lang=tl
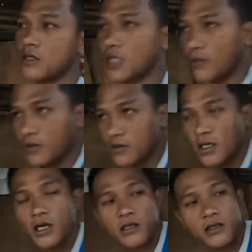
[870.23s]
Kasama ko
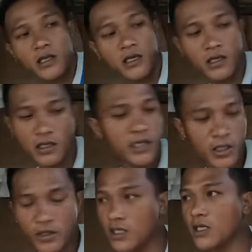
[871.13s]
sila. Hindi,
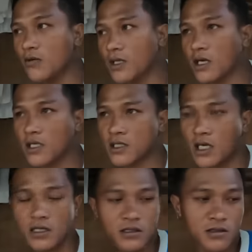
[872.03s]
hindi ko yan iniwan kahit
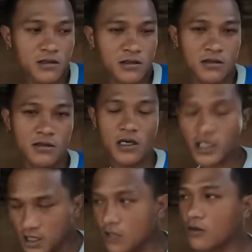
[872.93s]
saan. Mm,
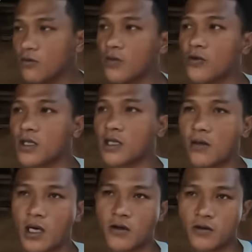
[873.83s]
Kahit saan ako magpuntang
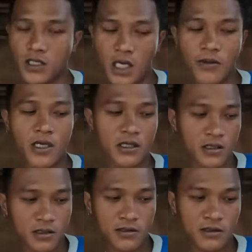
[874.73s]
trabaho, kasama yan.
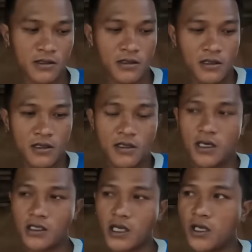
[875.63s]
grabe
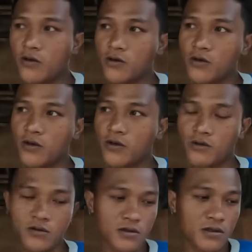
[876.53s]
yung At pagmamahal ayaw ko
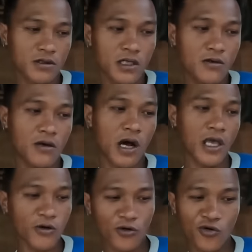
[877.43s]
yung, di,
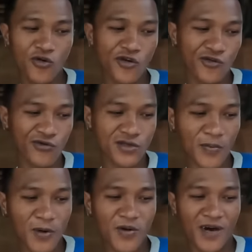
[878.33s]
ayaw ko yung,
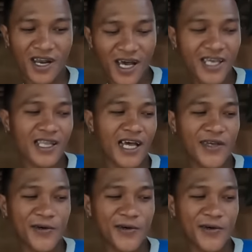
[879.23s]
sa pagmamahal na yan tayo.